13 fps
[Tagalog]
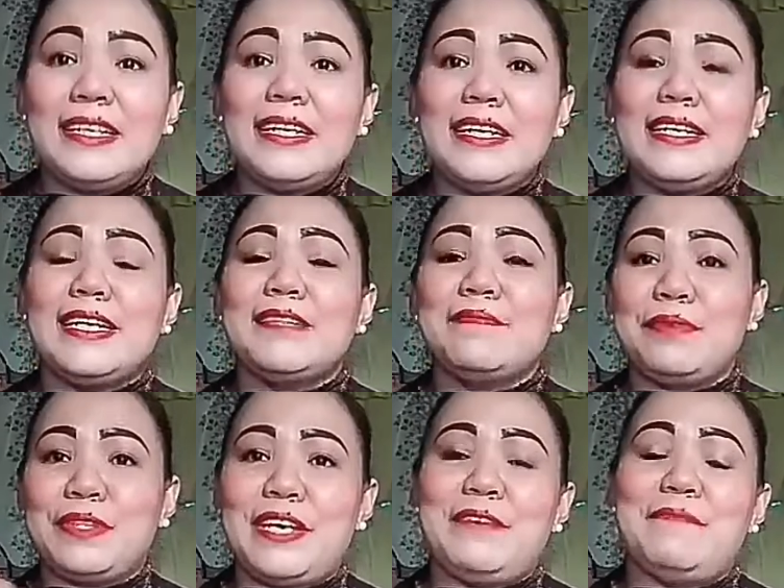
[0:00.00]
ingat
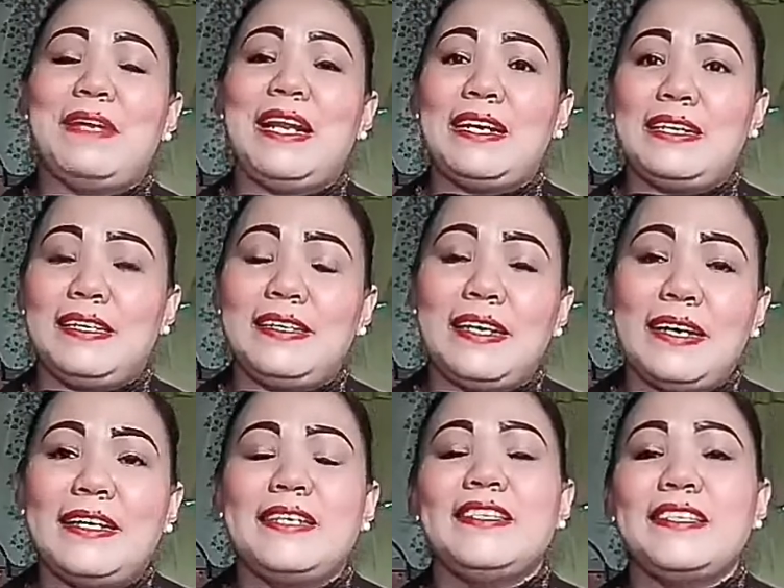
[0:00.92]
po tayo palagi
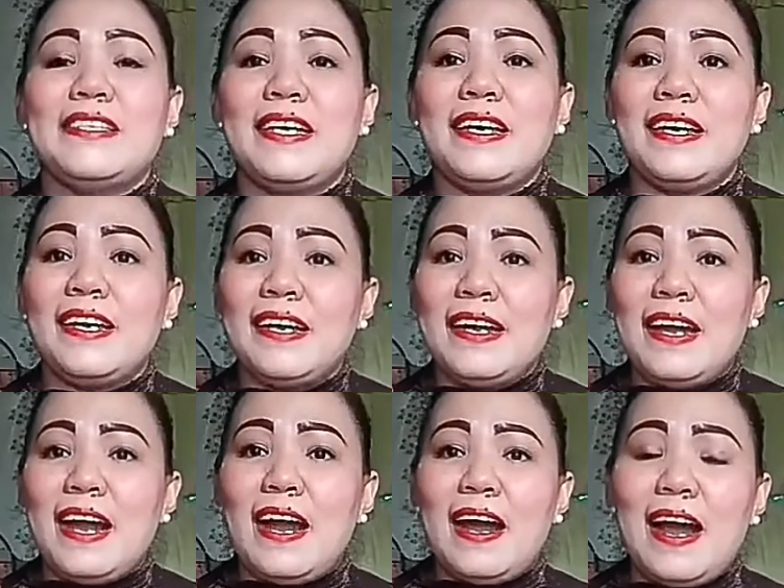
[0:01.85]
guys.
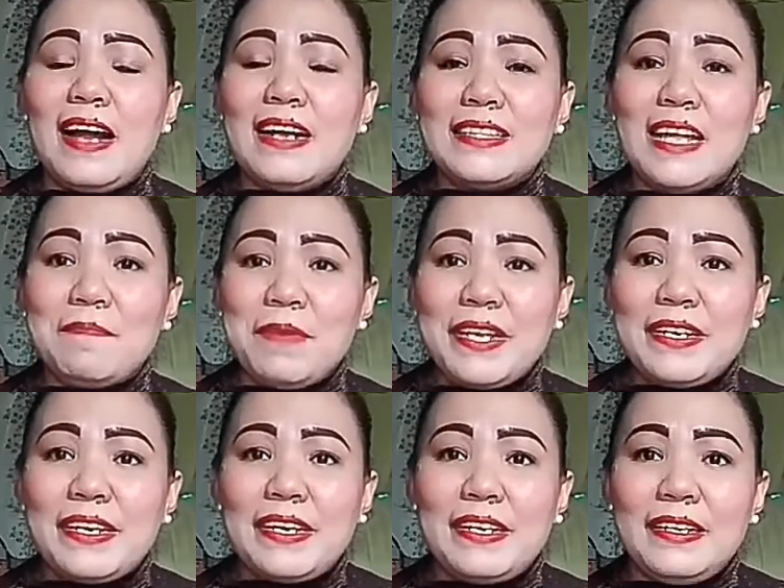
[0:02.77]
Uh, ang topic
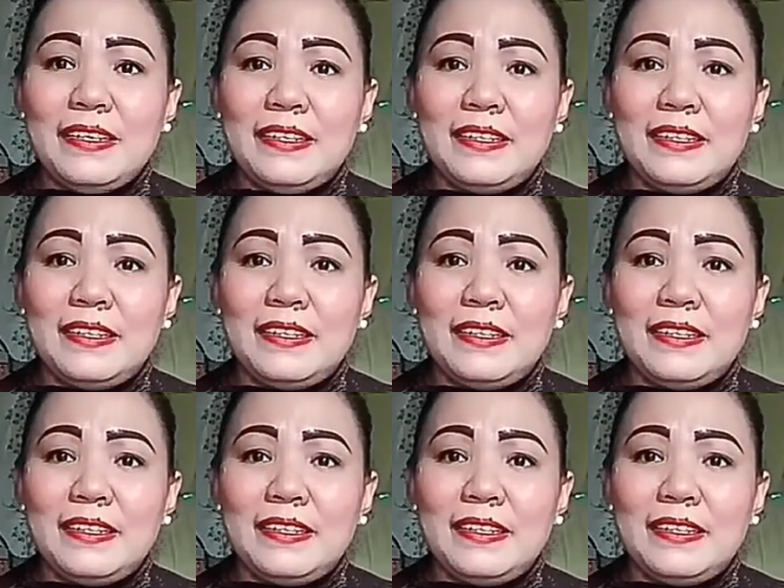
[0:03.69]
na